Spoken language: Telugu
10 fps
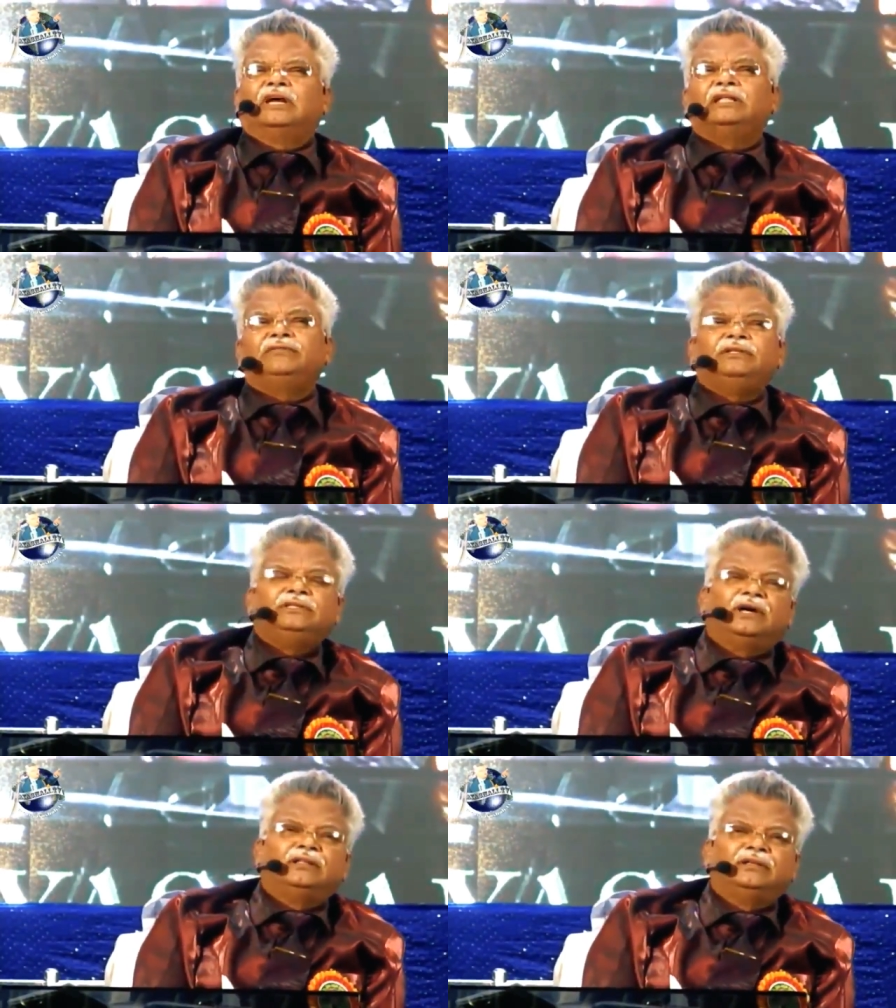అది
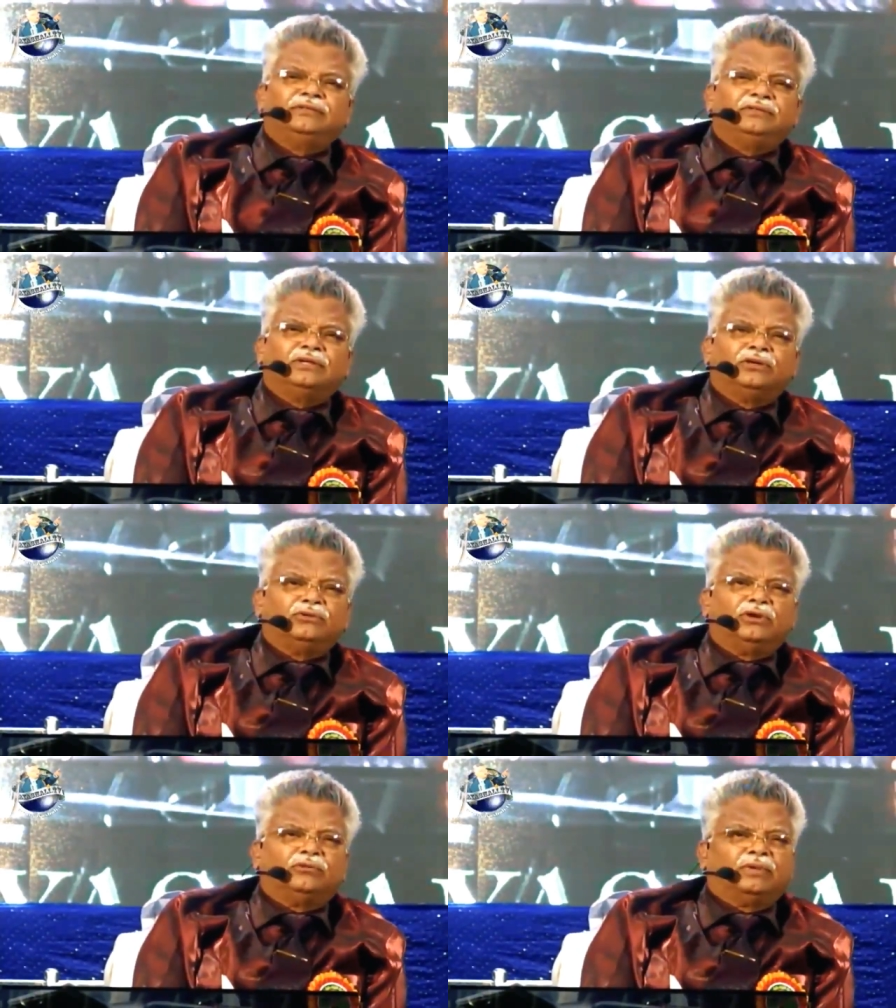విద్యార్థి
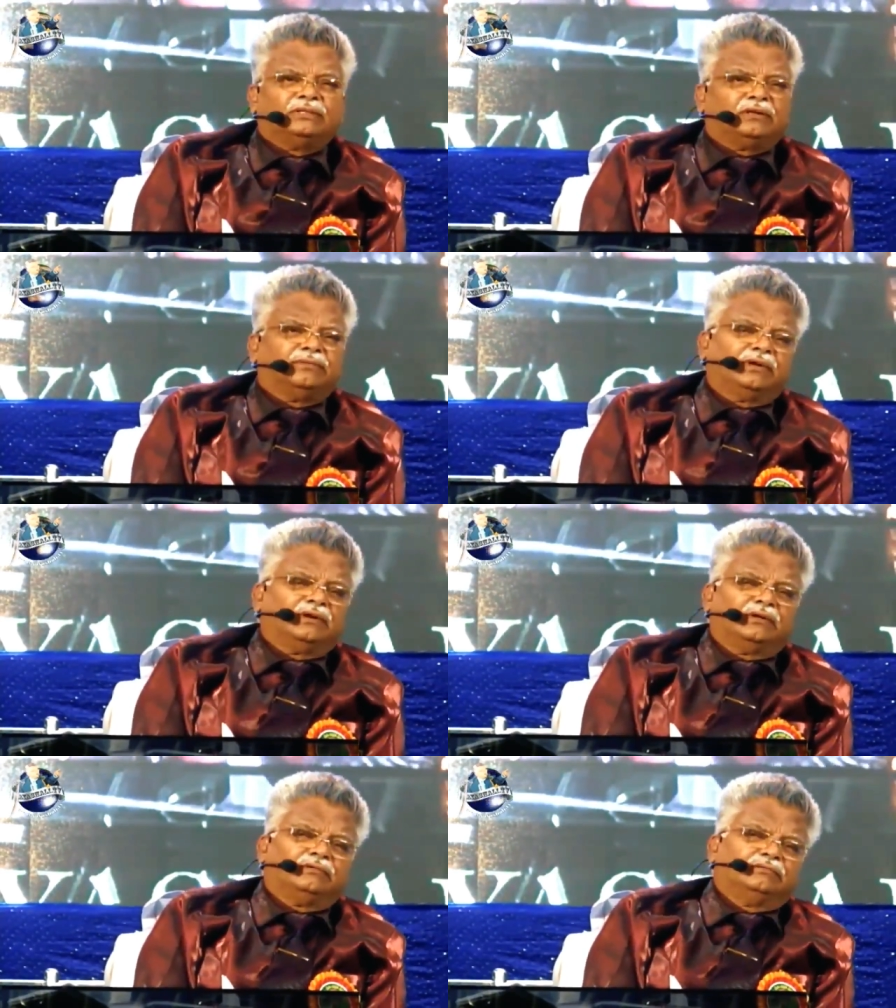విద్యార్థులకు మాత్రమే
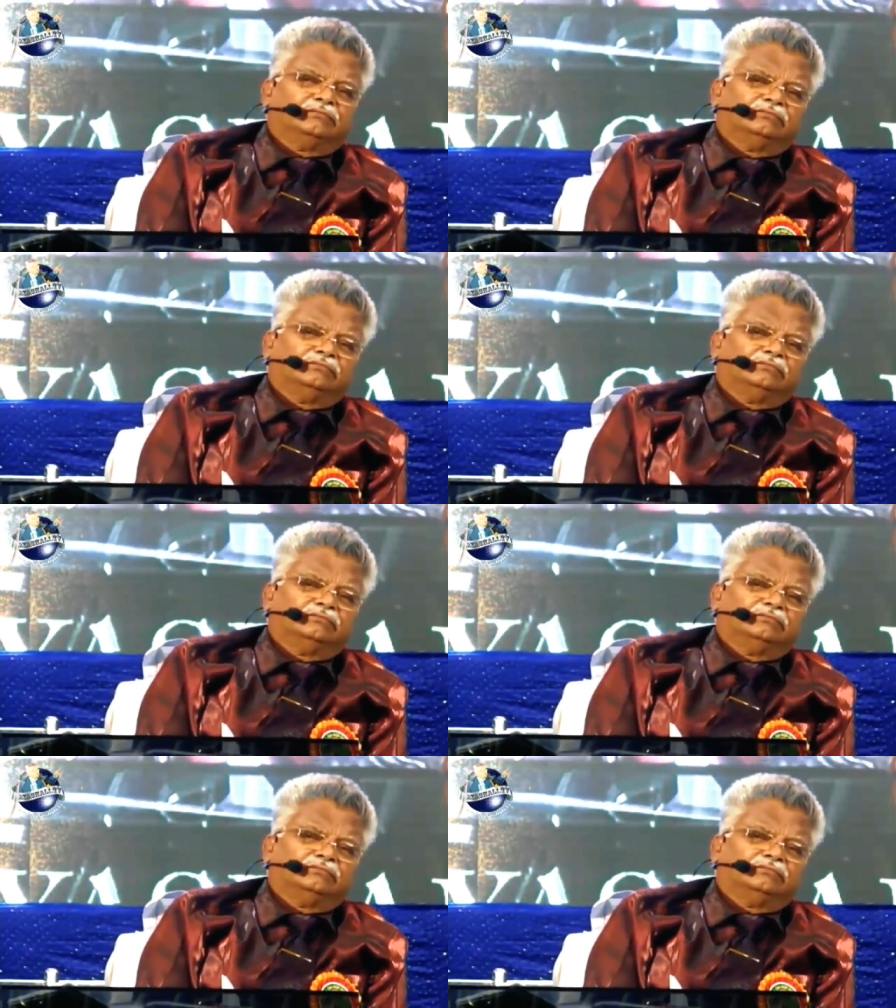కాదు